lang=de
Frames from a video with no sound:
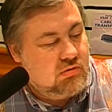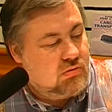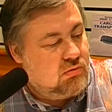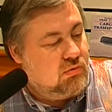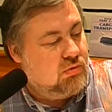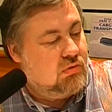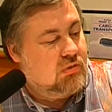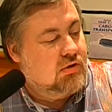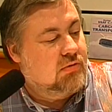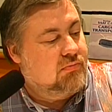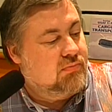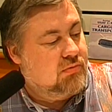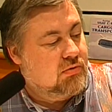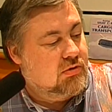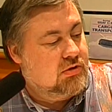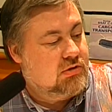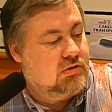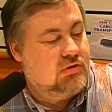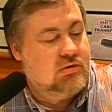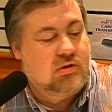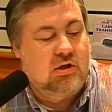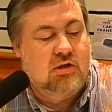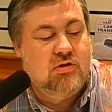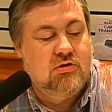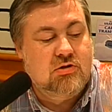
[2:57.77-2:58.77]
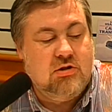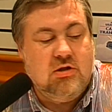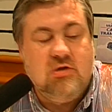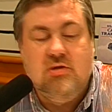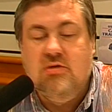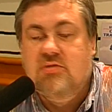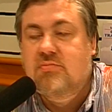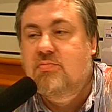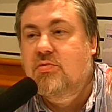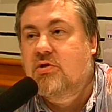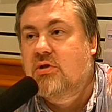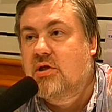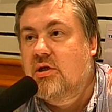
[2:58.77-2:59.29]
gucke, wo ich ein
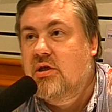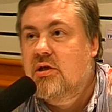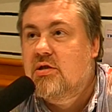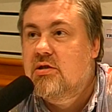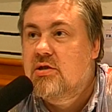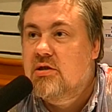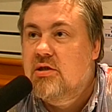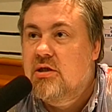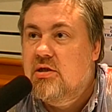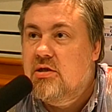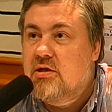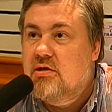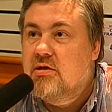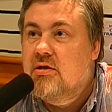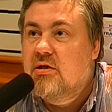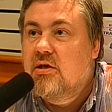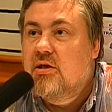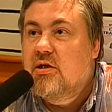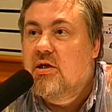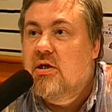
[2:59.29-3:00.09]
anständiges Modell kriege,